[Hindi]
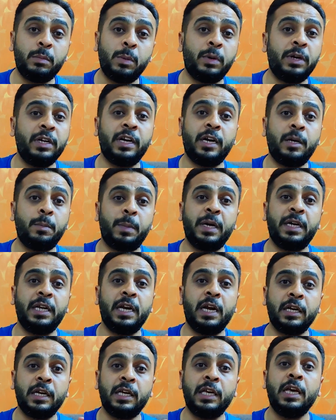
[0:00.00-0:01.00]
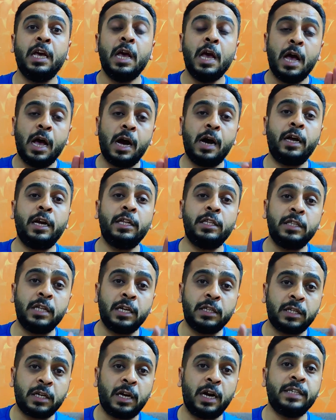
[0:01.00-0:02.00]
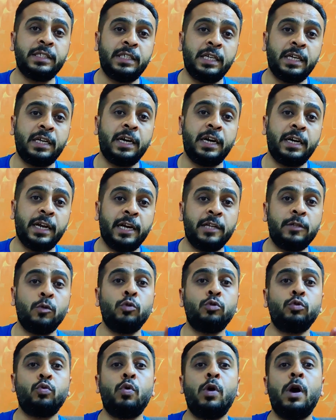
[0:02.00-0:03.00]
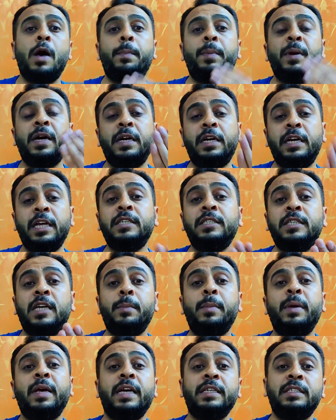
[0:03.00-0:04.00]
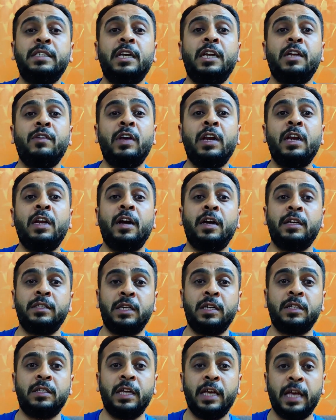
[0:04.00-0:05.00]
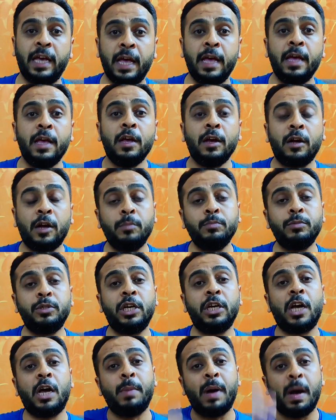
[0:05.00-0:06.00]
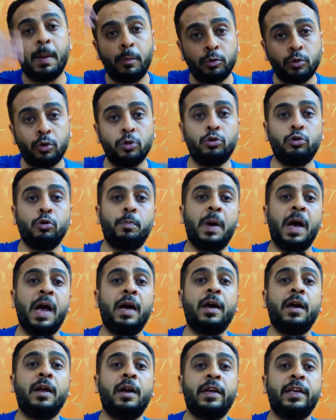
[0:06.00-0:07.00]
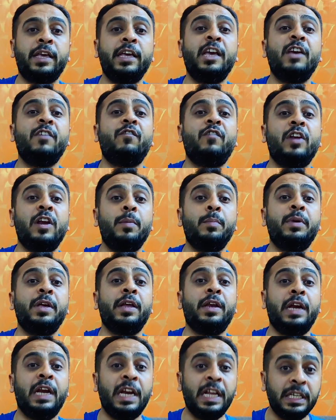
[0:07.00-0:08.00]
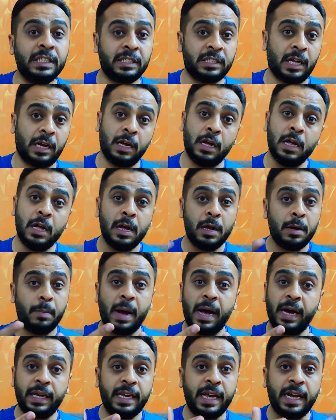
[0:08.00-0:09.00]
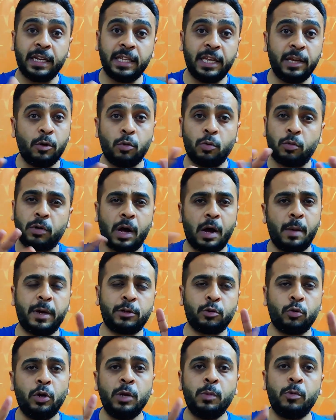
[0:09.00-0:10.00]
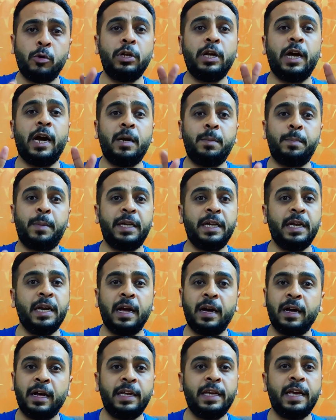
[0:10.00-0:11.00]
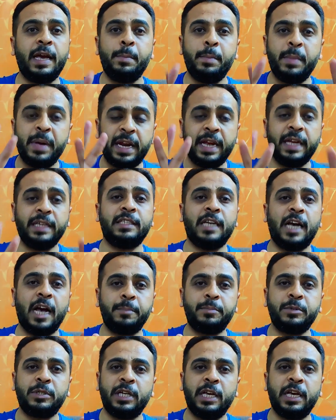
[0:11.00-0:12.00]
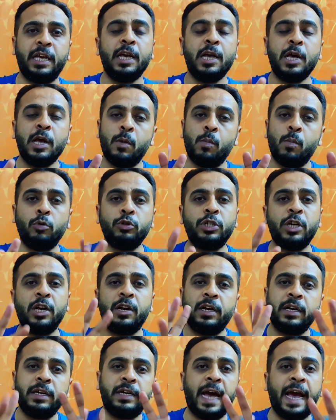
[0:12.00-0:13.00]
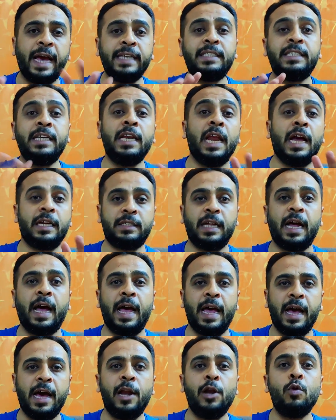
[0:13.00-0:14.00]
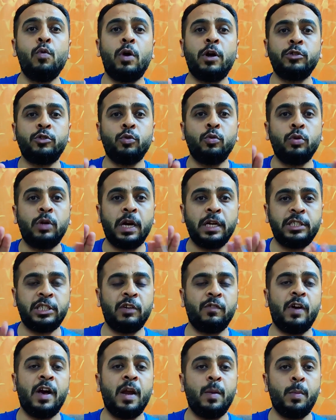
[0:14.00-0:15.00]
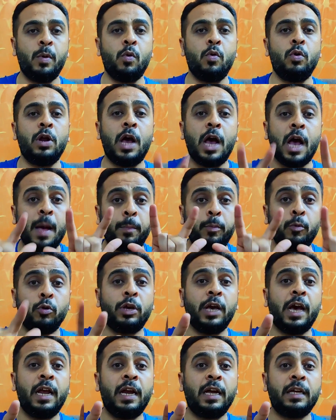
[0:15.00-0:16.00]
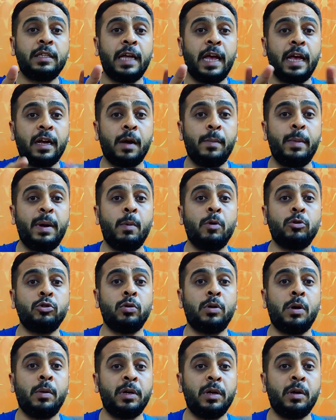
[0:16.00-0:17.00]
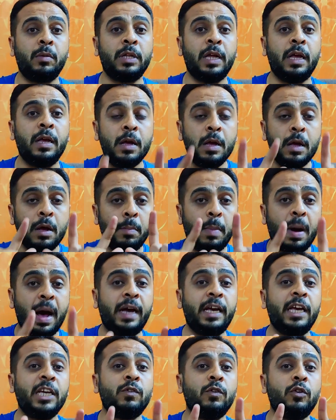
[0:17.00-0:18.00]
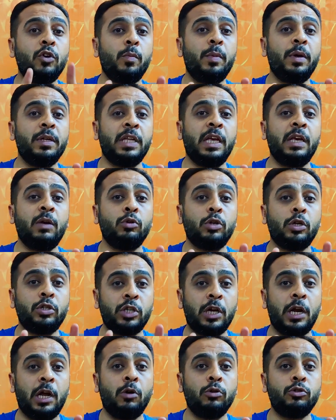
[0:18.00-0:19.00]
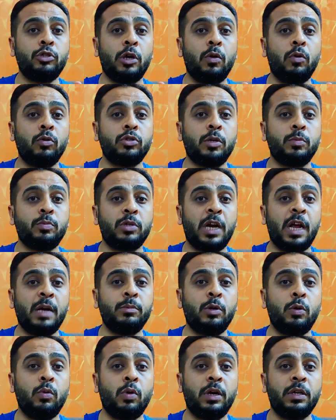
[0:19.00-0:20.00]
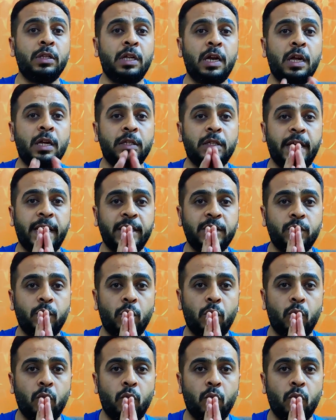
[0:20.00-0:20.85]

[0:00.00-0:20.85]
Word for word: बात भी बड़ी अटपटी लगी अगर इतना तकड़ा सीक्रेट है तो उसको आप एक टीजर में कैसे रिवील कर सकते हैं कम से कम आप उसको छुपा कर रखेंगे फिल्म के रिलीज तक बाकी यार देखो खबर थोड़ी बहुत अटपटी लग रही है मेरे हिसाब से मुझे डाइसी लगता है अल्लू अर्जुन का जवाब जवान में होना आपको क्या लगता है कमेंट बॉक्स में कमेंट करके बताएं बाकी वीडियो में इतना ही कुछ अच्छा लगा चैनल को सब्सक्राइब जरूर कर देना थैंक्स